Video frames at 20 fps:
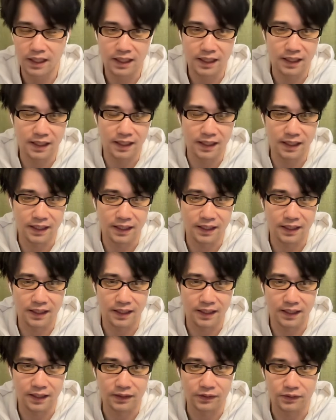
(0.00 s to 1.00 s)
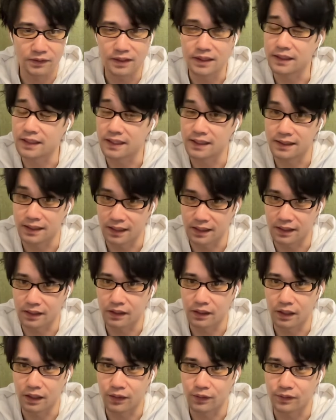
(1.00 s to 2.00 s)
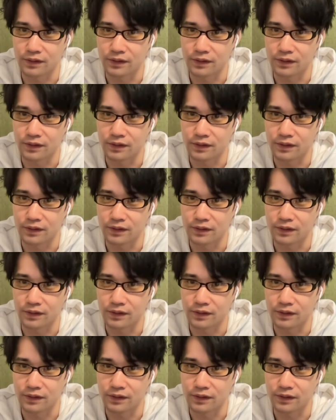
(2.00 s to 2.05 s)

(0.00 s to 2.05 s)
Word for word: えー、と、ぜひぜひ、あの、